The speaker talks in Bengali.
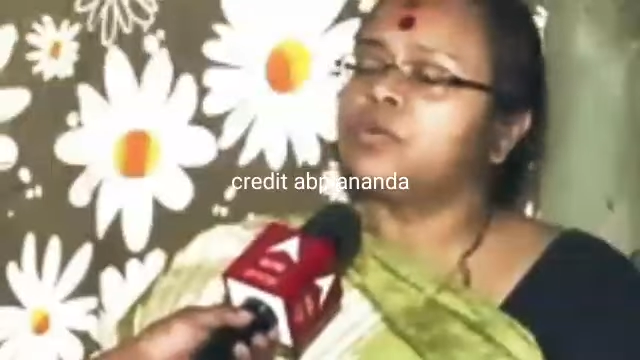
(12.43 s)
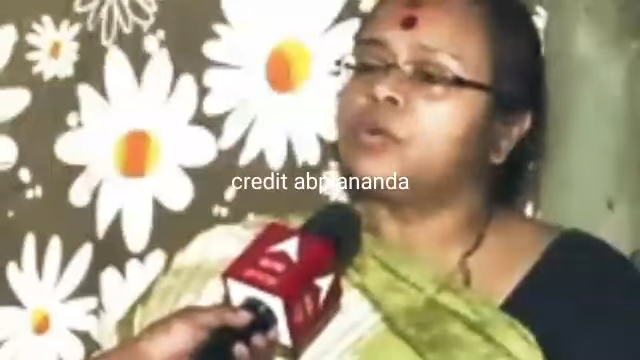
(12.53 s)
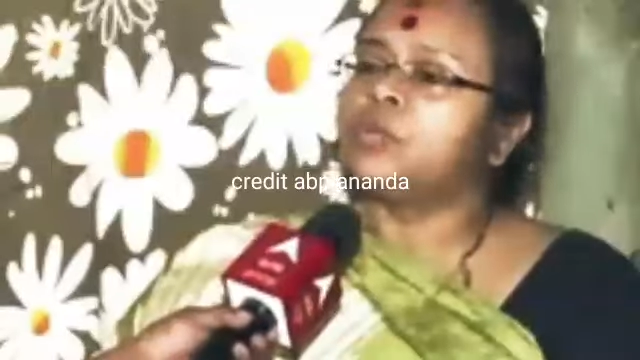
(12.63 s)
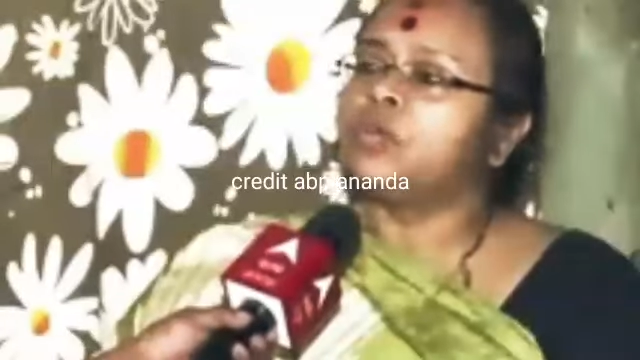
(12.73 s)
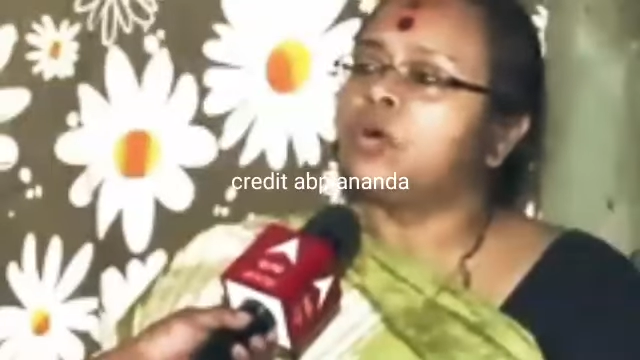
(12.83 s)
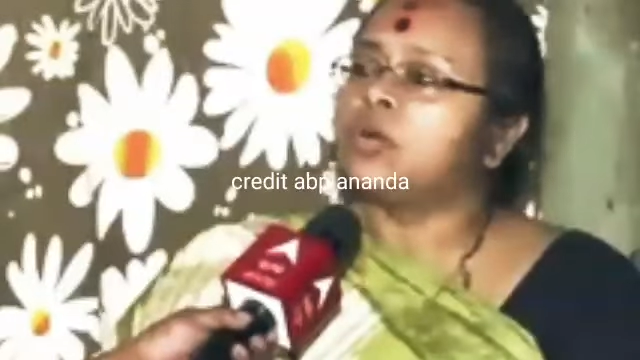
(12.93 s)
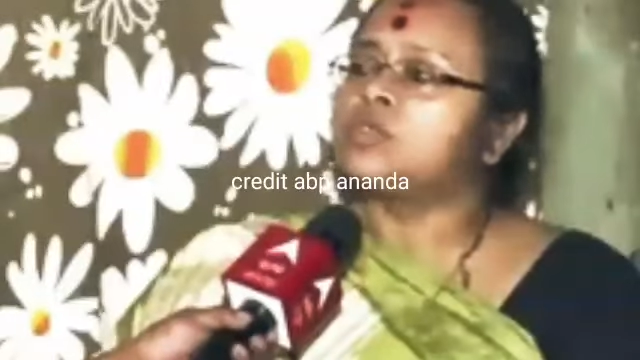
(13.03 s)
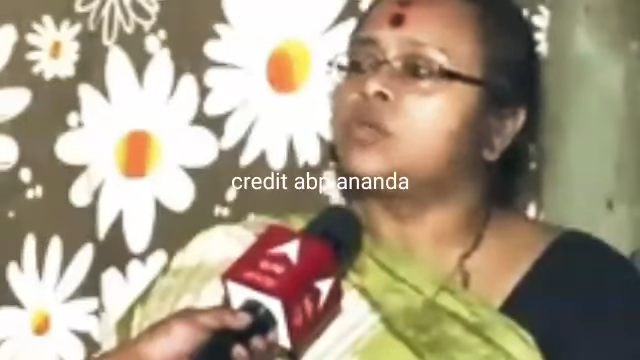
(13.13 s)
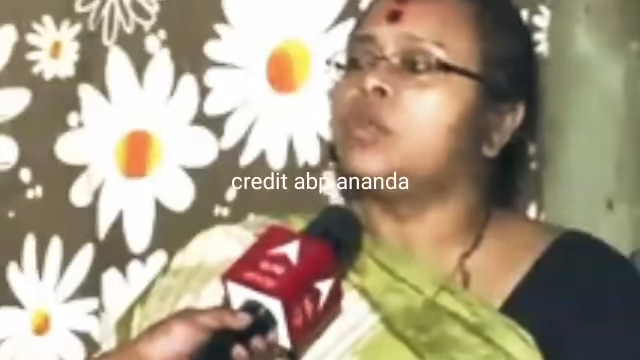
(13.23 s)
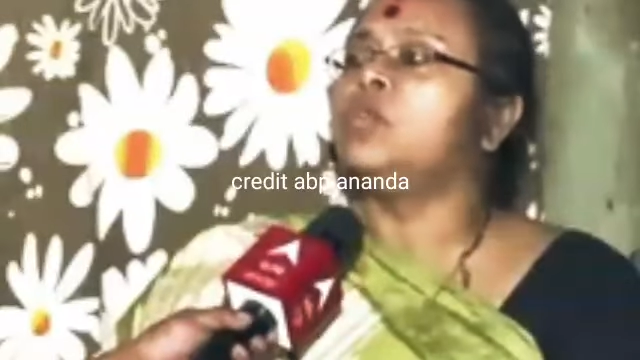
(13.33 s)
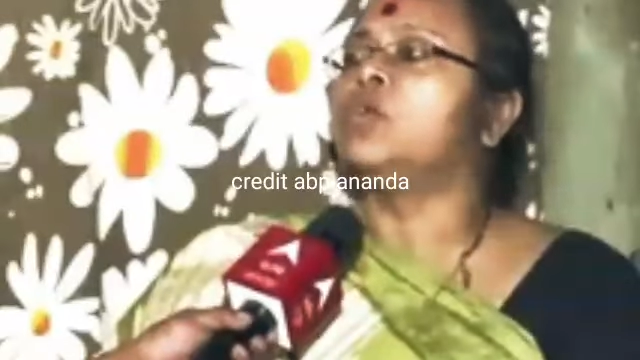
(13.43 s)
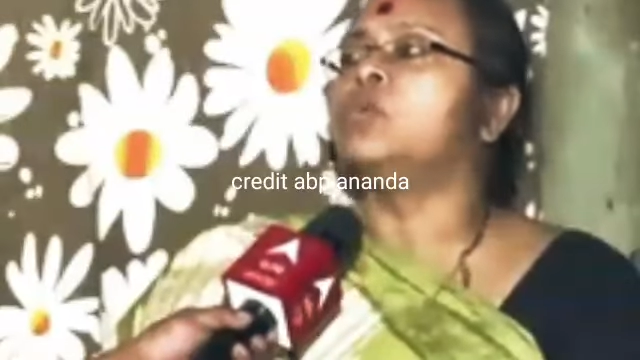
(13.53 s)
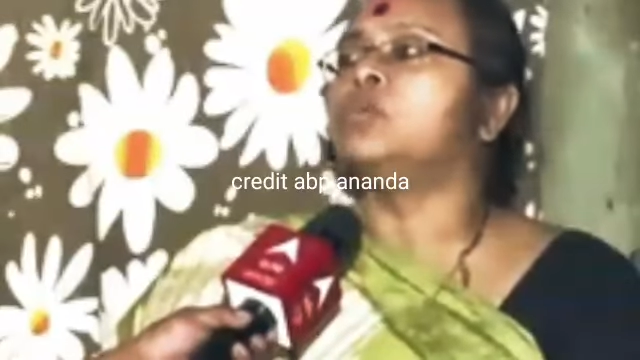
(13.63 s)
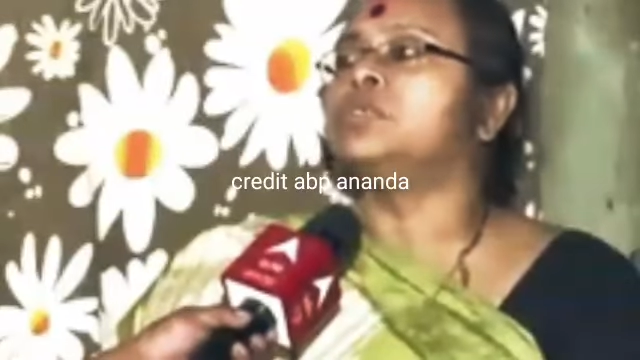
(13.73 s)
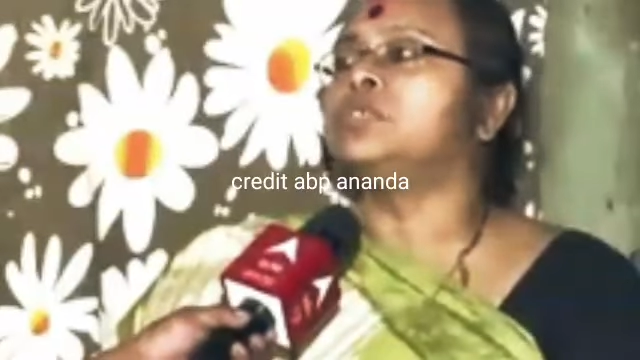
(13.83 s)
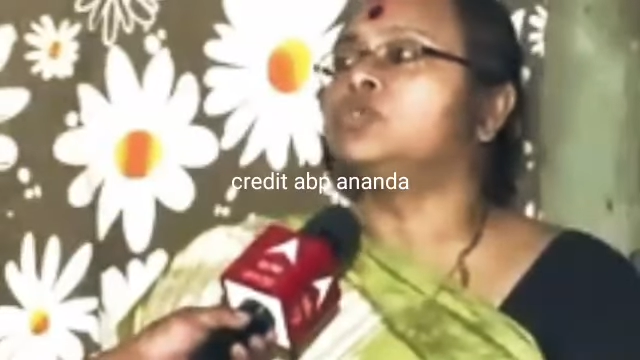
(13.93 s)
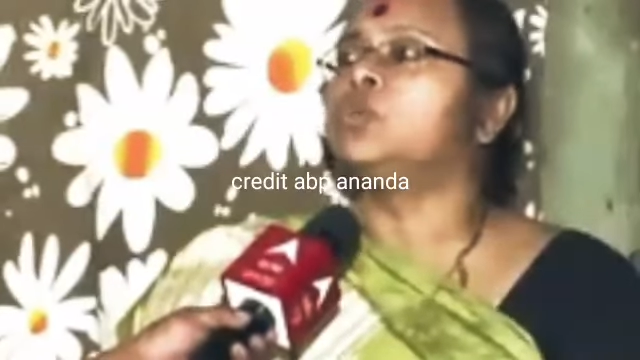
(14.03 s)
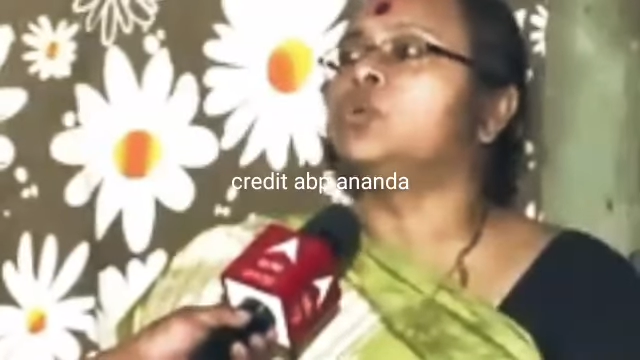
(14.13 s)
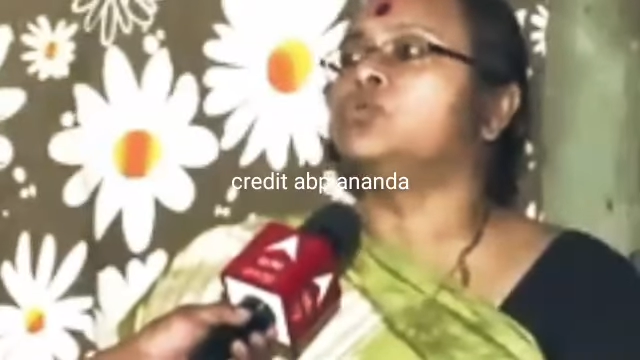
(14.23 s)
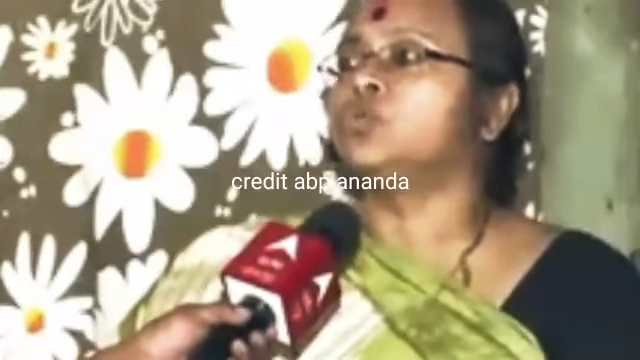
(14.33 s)
তৃণমূল কংগ্রেস করলেই লোকে বলছে
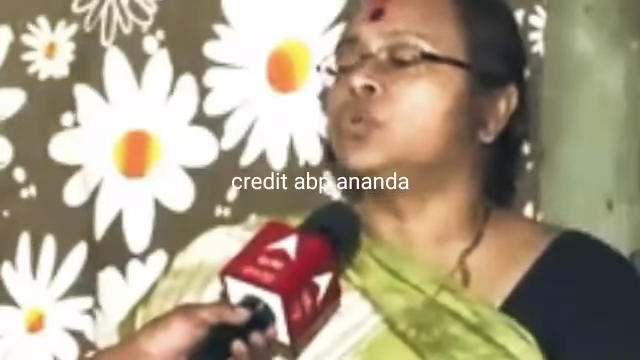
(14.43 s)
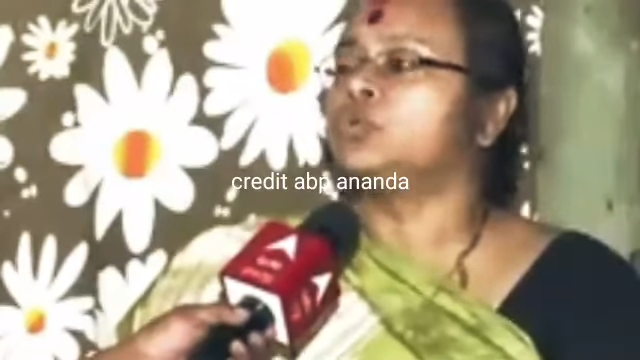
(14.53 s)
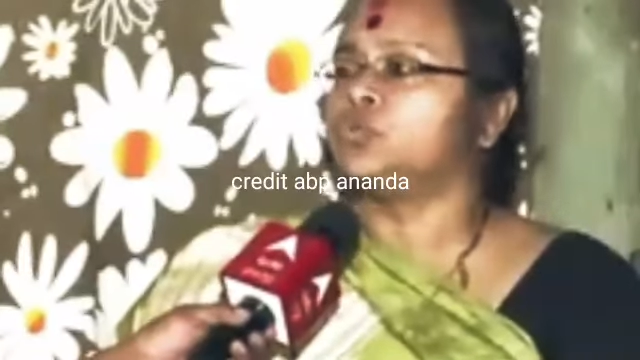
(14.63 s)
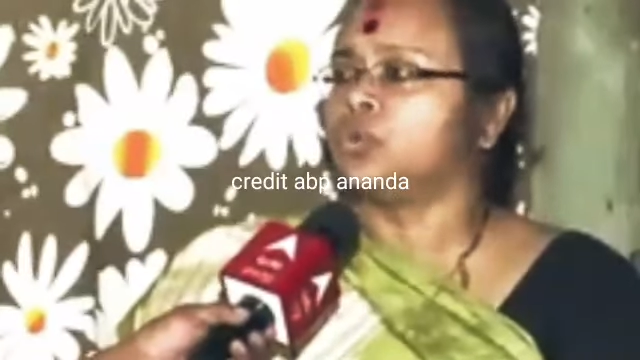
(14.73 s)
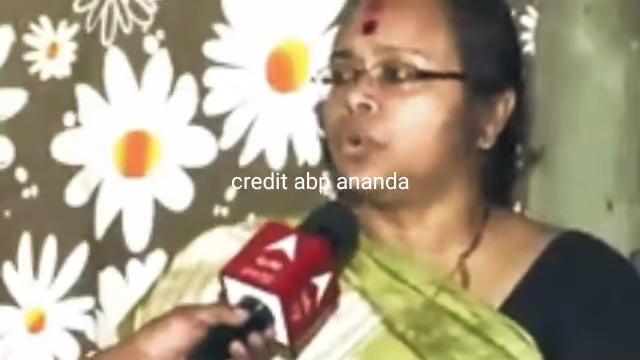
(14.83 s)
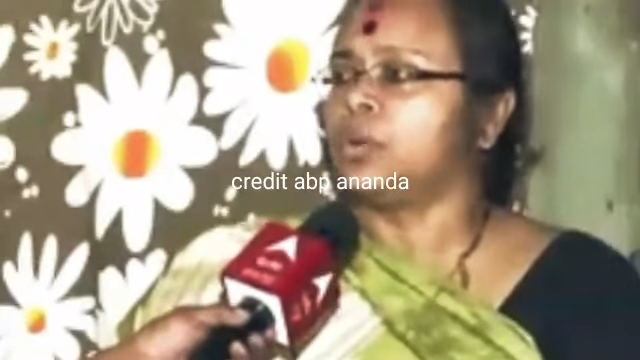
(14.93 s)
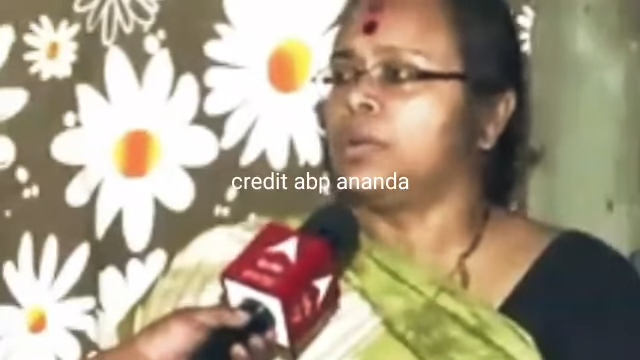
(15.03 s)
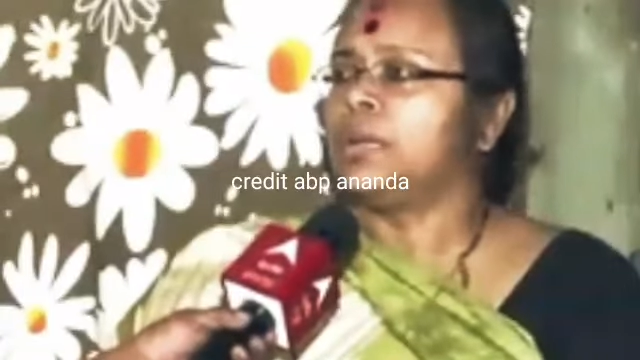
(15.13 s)
চোর চোর চোর